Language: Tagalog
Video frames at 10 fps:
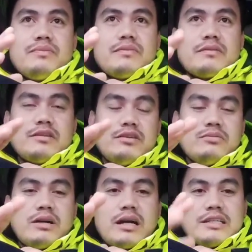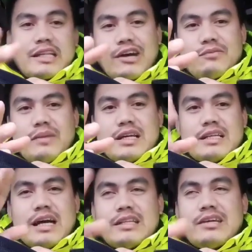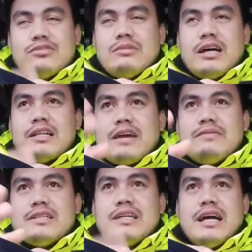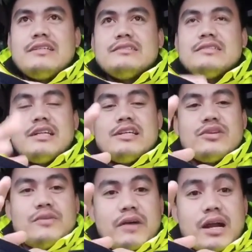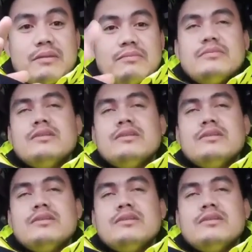Yung mga shoutout pala sa dati kong mga driver dyan sa Dison Farm.